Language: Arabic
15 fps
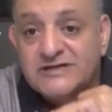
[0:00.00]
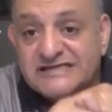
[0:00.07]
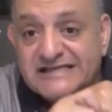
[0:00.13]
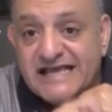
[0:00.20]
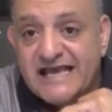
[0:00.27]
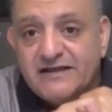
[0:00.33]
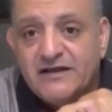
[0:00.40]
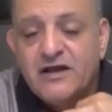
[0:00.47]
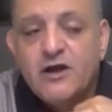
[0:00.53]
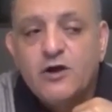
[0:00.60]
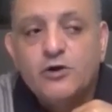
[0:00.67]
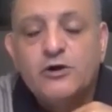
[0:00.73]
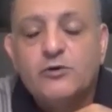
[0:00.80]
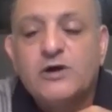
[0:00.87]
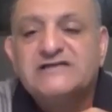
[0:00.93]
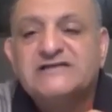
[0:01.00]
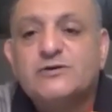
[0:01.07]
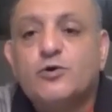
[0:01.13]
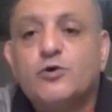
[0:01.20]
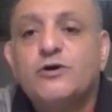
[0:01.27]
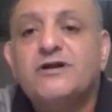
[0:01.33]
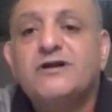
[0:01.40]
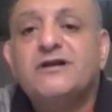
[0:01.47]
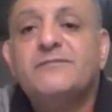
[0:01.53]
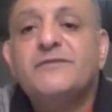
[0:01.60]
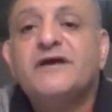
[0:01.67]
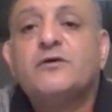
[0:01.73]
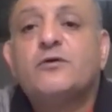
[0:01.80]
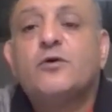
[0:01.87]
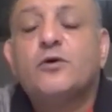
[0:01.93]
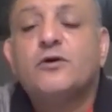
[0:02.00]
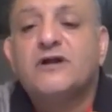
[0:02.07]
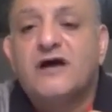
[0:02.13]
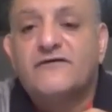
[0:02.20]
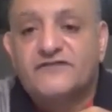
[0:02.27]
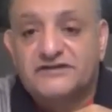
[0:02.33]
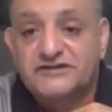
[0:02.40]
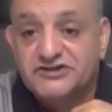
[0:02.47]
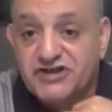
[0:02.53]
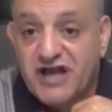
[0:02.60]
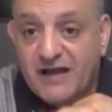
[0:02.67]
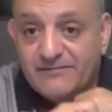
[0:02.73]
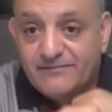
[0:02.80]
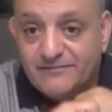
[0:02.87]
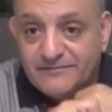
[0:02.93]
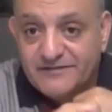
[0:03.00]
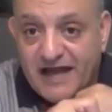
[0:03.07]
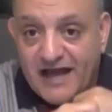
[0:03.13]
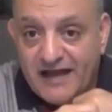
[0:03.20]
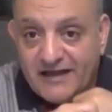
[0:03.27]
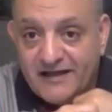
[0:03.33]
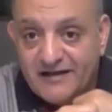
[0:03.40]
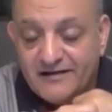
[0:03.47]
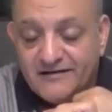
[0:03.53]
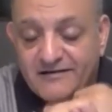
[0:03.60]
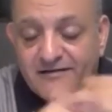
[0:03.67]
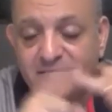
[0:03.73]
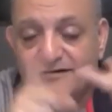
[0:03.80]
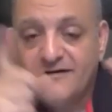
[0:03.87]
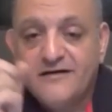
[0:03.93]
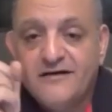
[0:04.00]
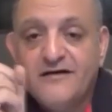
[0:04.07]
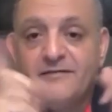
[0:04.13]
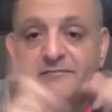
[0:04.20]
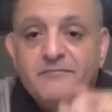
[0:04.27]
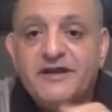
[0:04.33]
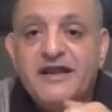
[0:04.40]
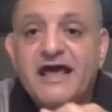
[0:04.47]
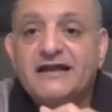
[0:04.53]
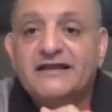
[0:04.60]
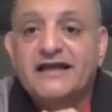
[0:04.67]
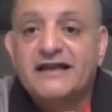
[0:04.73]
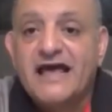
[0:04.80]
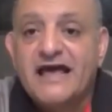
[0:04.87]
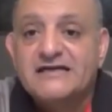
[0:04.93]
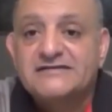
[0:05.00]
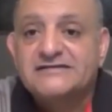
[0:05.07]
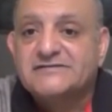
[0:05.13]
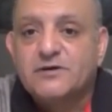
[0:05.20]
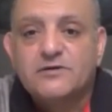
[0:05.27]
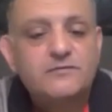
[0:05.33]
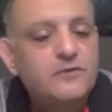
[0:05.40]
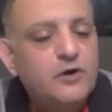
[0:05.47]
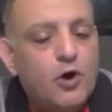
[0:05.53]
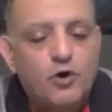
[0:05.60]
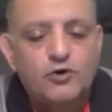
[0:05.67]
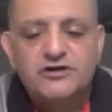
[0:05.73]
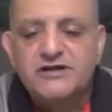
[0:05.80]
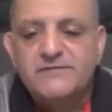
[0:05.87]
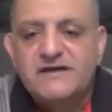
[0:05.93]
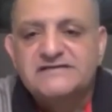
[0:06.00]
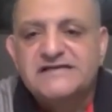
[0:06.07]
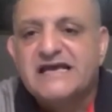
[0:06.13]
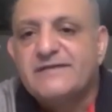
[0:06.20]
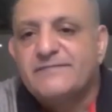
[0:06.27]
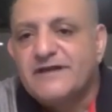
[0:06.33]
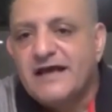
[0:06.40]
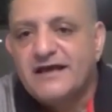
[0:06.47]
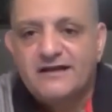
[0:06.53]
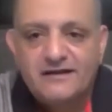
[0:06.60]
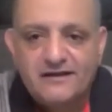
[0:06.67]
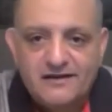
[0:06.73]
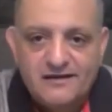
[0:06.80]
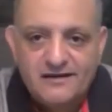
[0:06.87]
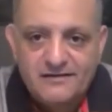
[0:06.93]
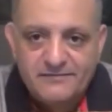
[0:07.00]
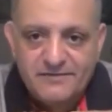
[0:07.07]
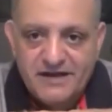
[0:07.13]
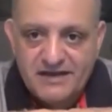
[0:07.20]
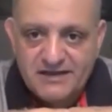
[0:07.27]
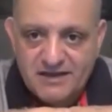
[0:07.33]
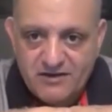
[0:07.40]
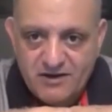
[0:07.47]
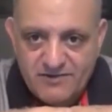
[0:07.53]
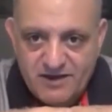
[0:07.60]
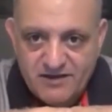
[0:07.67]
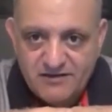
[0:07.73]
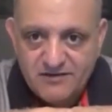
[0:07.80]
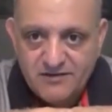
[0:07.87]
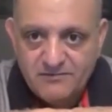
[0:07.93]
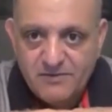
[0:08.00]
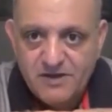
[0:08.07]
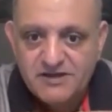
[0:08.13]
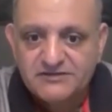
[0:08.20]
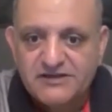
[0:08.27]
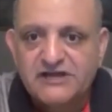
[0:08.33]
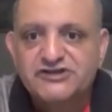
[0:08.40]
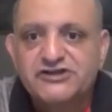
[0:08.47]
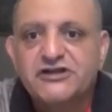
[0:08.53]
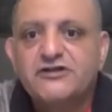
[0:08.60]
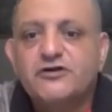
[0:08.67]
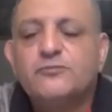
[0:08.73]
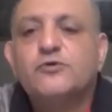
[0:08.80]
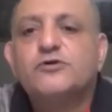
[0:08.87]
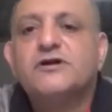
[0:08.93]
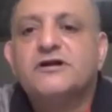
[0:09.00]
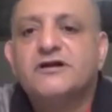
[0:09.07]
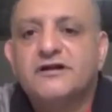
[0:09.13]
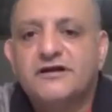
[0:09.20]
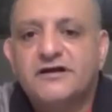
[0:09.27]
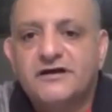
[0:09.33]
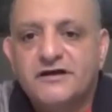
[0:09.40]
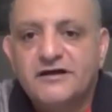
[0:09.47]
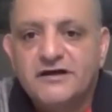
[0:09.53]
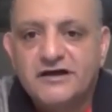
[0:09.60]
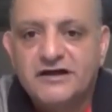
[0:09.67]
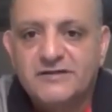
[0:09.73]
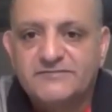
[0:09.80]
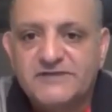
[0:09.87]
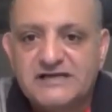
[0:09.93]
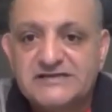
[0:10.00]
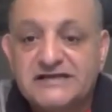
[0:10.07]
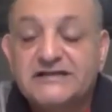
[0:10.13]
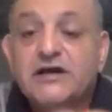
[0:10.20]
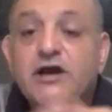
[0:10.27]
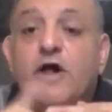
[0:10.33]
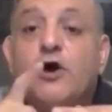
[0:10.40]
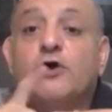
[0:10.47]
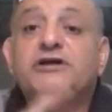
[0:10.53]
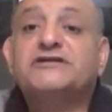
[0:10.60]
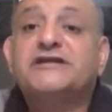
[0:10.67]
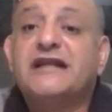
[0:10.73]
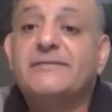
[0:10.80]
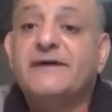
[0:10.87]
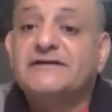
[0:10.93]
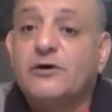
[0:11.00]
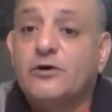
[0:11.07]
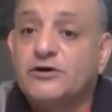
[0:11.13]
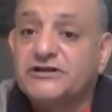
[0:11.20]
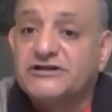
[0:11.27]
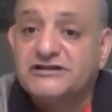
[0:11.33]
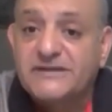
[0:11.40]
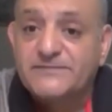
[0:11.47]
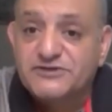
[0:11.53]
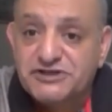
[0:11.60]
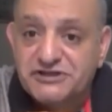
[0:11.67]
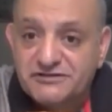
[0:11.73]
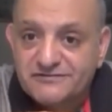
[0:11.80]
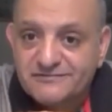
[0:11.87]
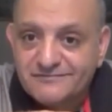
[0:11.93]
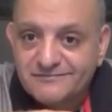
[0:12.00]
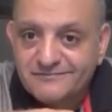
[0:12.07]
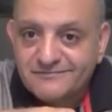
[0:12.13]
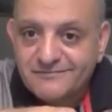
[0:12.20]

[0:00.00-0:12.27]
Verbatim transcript: الإنسان ويوازي كل بين كل أفراد الشعب دي حاجة بناء الكنائس حر يبقى زي بناء بناء الجوامع ما يخضعش للأمور اللي بتحصل حرية العبادة وحرية التبشير